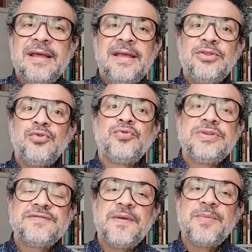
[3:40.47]
E tudo
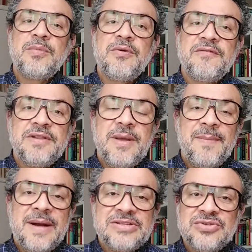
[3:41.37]
isso foi promovido a
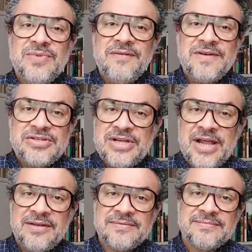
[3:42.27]
partir do
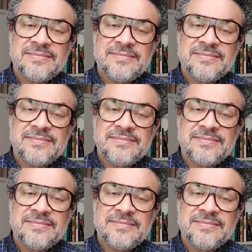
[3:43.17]
Evangelho,